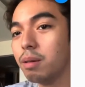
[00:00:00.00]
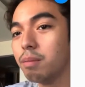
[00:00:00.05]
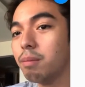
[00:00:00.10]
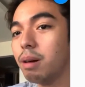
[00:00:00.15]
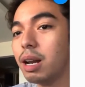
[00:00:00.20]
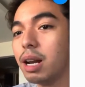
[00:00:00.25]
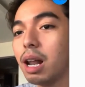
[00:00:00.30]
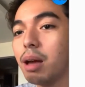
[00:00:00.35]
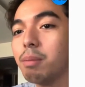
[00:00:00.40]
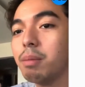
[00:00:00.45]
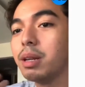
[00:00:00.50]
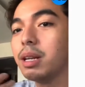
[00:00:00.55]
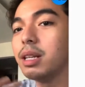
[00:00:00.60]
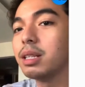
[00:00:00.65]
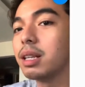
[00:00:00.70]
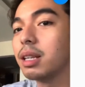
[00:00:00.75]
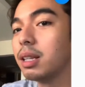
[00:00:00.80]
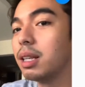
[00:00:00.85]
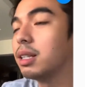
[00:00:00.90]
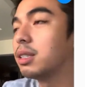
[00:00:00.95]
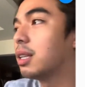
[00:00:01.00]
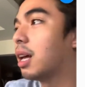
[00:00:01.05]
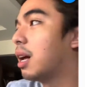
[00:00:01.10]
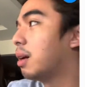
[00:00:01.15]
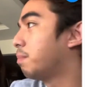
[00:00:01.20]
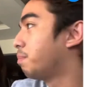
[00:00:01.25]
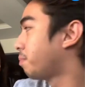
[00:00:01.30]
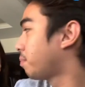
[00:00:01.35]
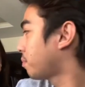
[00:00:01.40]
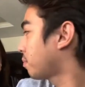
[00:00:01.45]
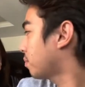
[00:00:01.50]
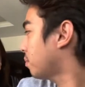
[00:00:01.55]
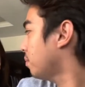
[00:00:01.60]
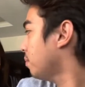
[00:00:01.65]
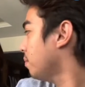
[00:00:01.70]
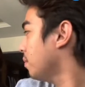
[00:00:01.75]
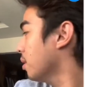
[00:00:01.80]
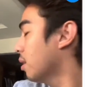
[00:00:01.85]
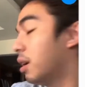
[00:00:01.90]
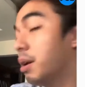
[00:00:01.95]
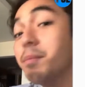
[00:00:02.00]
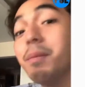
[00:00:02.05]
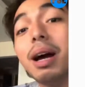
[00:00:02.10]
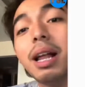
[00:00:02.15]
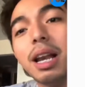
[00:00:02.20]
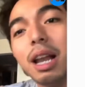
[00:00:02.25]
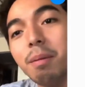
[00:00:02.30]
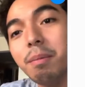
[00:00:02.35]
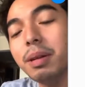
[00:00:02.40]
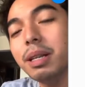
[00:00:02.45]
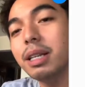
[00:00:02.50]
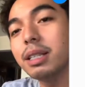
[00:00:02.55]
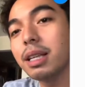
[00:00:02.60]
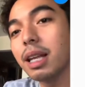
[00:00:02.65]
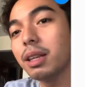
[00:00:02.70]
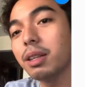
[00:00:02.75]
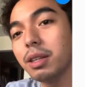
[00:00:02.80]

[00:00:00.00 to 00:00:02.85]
Mahal namin isa't so, isa. May mahal namin isa.